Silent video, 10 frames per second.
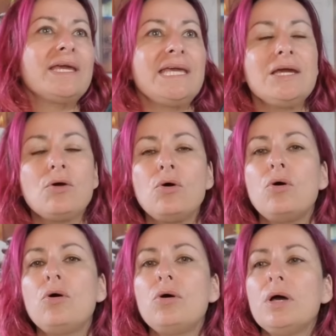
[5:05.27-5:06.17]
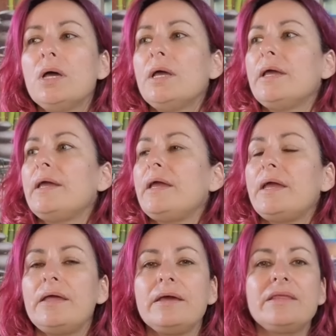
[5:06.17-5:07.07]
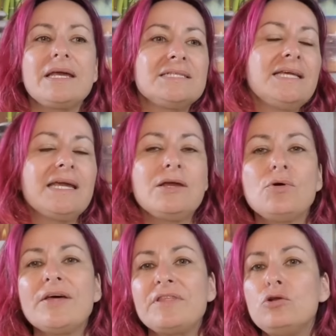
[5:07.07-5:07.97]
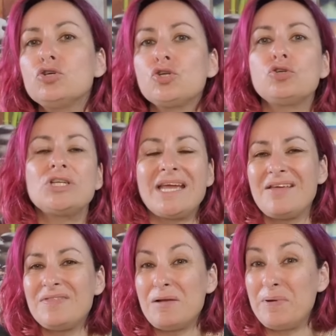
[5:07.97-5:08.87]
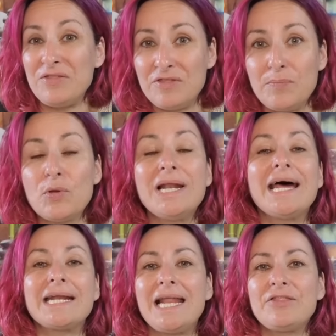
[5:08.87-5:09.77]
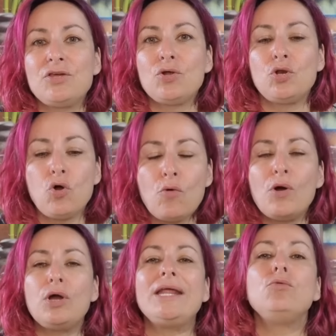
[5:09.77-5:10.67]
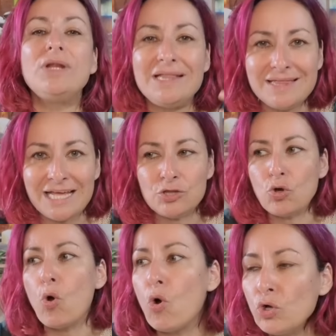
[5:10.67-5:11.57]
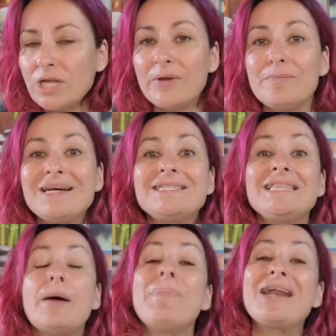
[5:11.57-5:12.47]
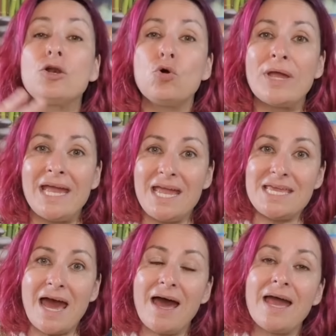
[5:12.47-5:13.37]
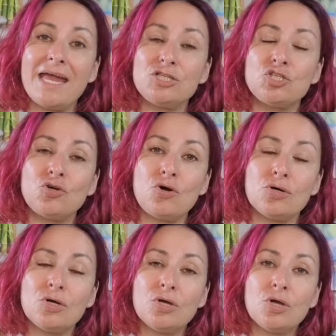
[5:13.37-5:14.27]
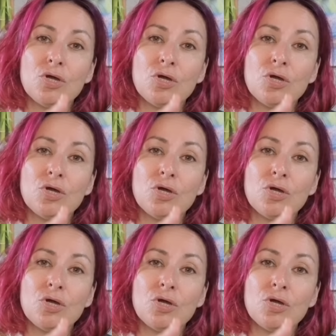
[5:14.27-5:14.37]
de Kiko, eh, de que si Kiko era celoso, no sé qué, del principio de la relación, ¿no? Como en un intento, o otra vez más, de tapar lo que ella ha hecho